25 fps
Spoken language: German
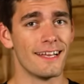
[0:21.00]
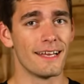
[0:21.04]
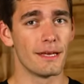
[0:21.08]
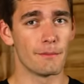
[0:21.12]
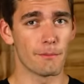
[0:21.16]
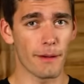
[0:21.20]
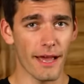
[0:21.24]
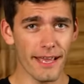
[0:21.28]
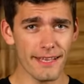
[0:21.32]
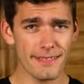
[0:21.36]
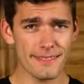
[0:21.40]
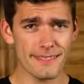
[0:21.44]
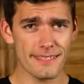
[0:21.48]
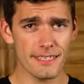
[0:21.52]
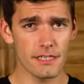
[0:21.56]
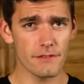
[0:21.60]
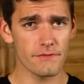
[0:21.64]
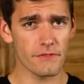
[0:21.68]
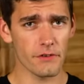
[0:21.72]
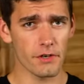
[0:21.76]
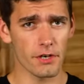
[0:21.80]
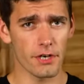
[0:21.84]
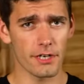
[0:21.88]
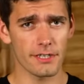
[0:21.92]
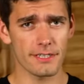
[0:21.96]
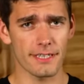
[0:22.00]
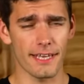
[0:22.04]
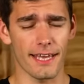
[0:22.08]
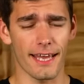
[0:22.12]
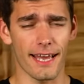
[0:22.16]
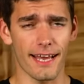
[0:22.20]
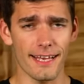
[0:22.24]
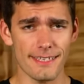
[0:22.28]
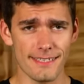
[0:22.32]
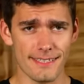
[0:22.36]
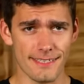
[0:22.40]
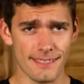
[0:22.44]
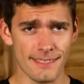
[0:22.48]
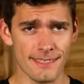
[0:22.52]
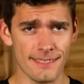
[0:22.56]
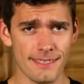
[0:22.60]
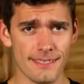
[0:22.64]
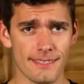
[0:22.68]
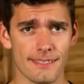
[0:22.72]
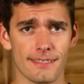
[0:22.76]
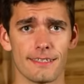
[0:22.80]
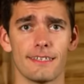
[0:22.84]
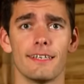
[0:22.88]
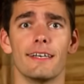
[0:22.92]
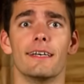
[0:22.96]
Mein Ziel für heute
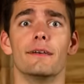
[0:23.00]
erstens,